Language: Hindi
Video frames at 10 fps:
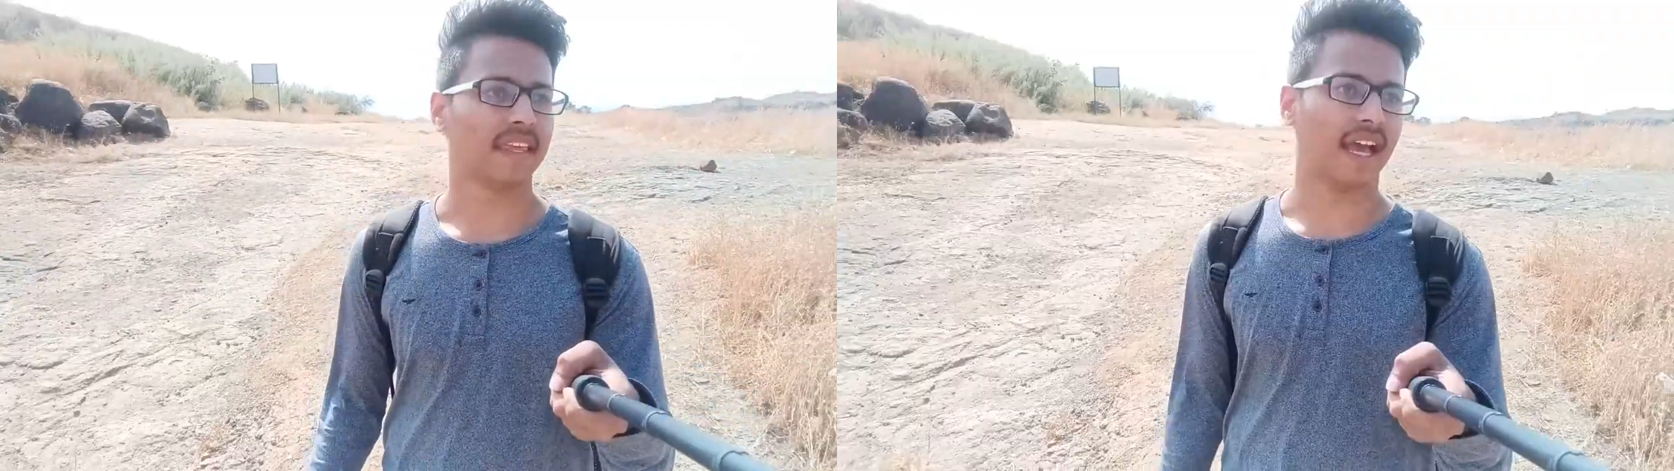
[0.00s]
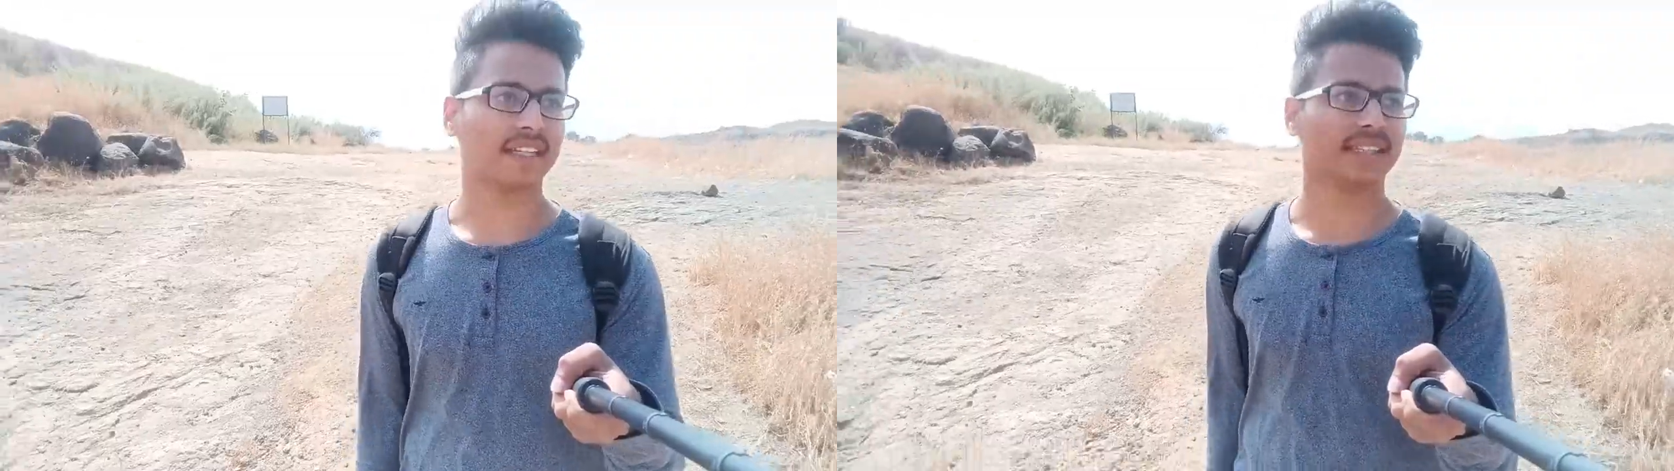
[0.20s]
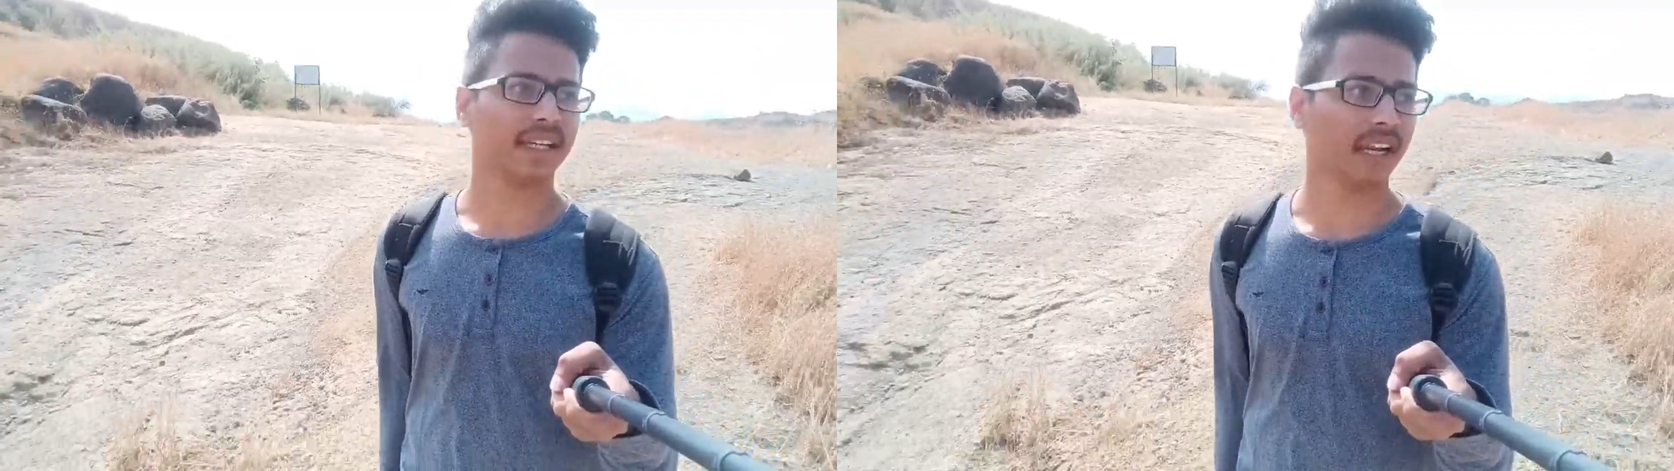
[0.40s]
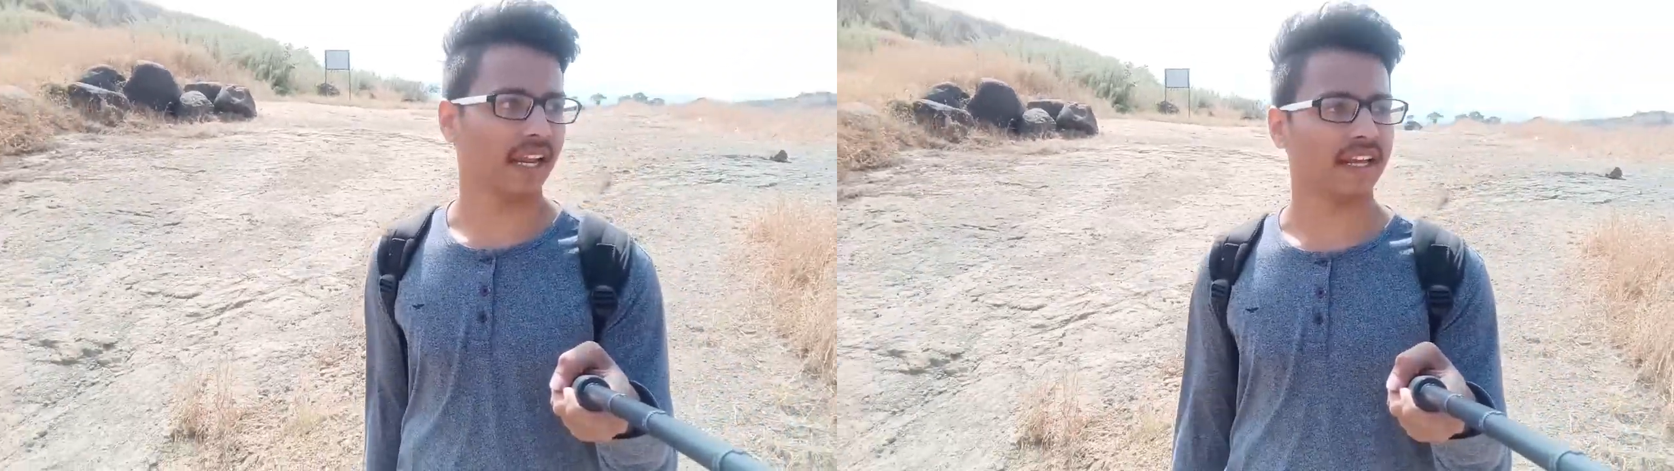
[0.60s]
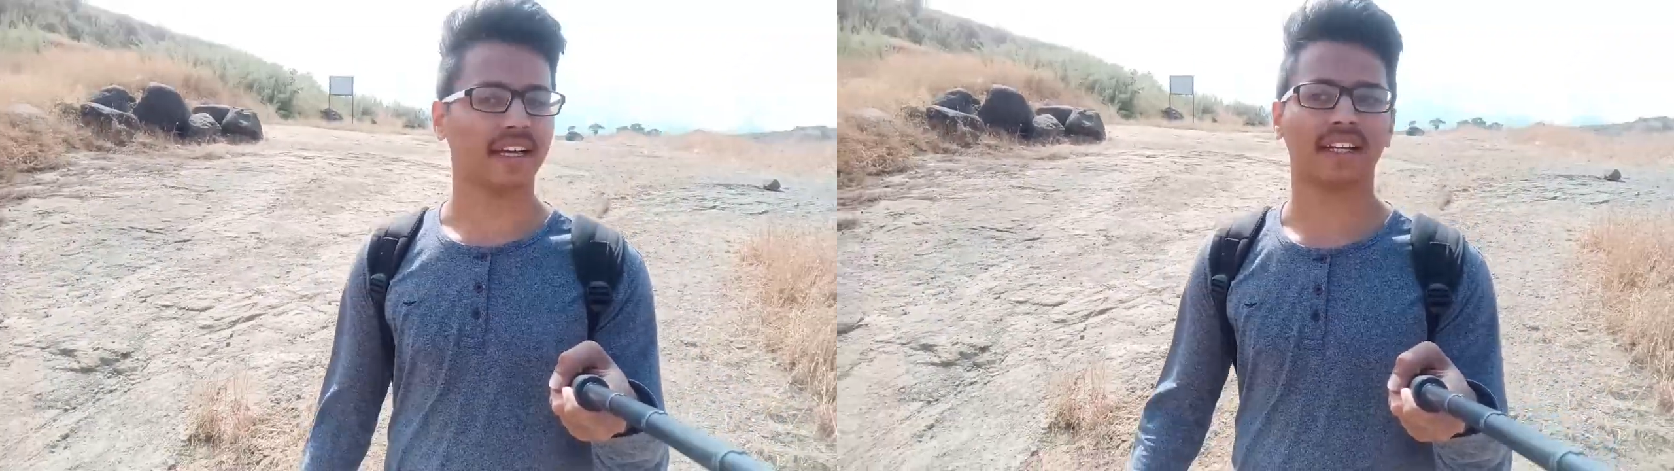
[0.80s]
यहाँ से
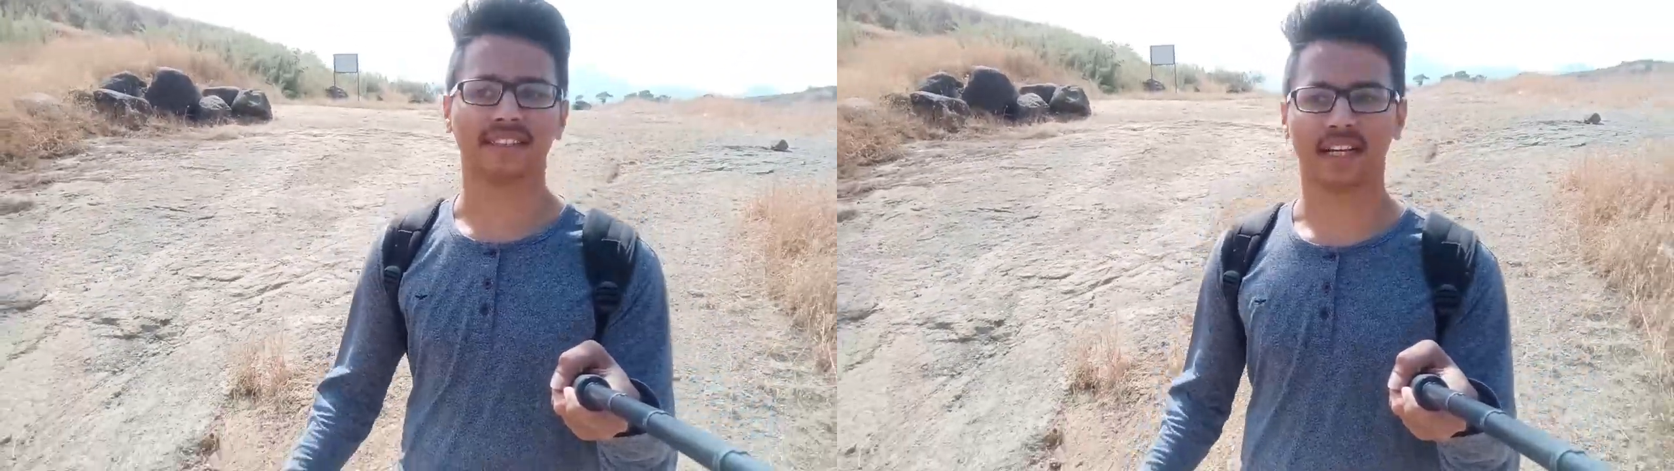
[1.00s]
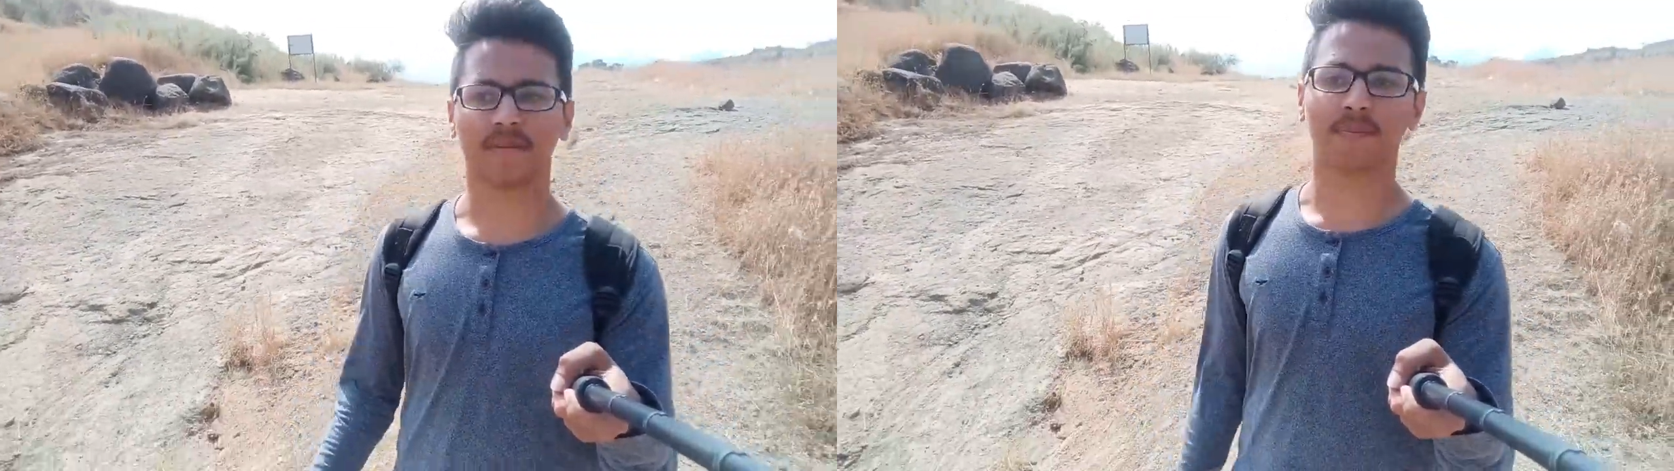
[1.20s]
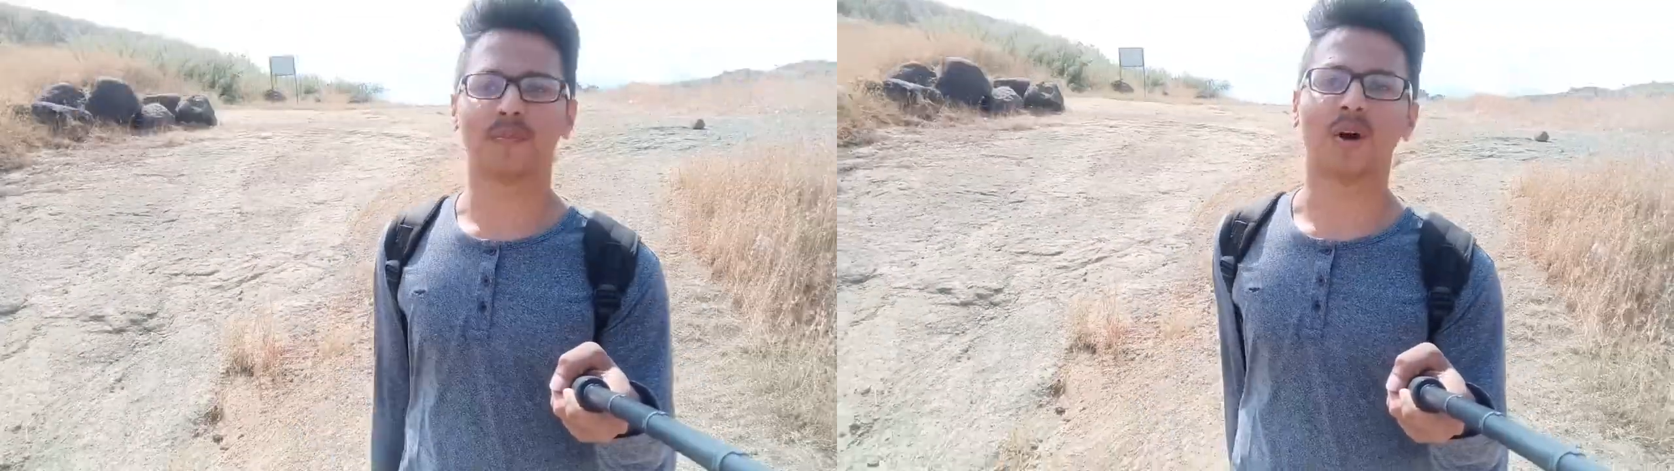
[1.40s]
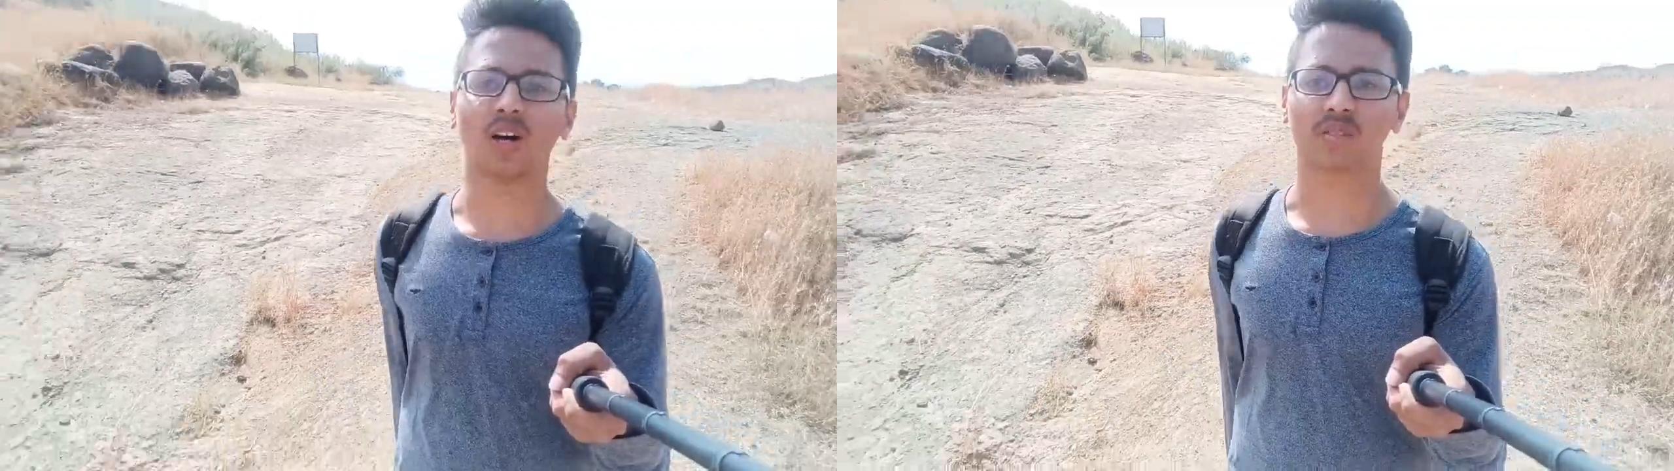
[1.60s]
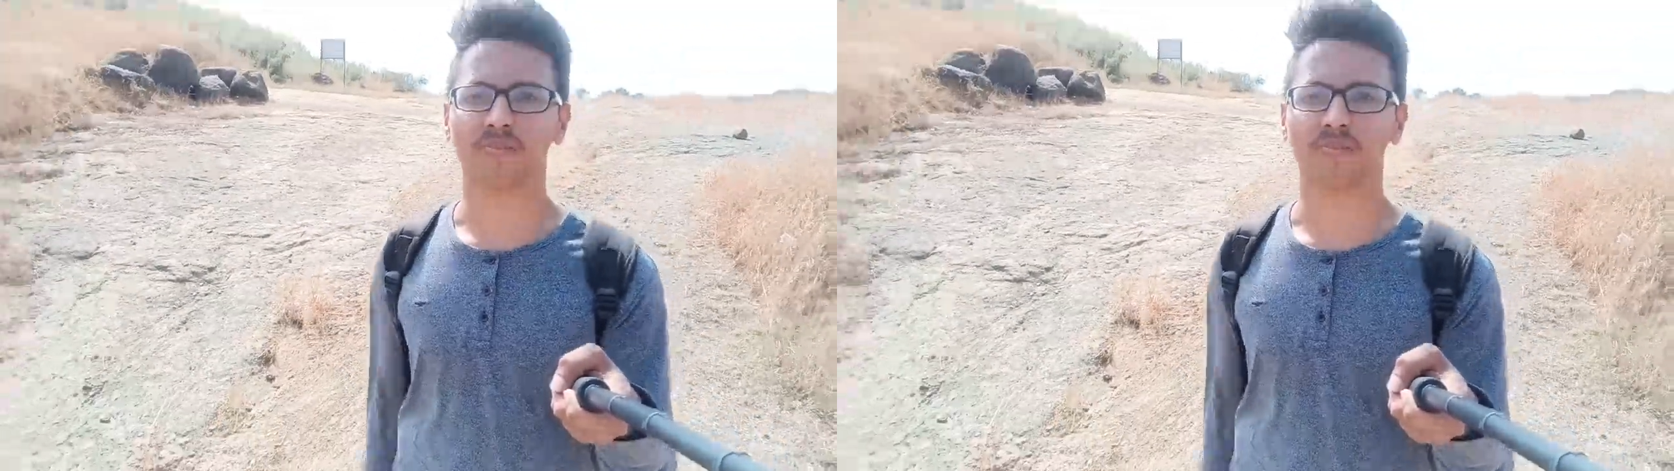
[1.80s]
लेक का नज़ारा बहुत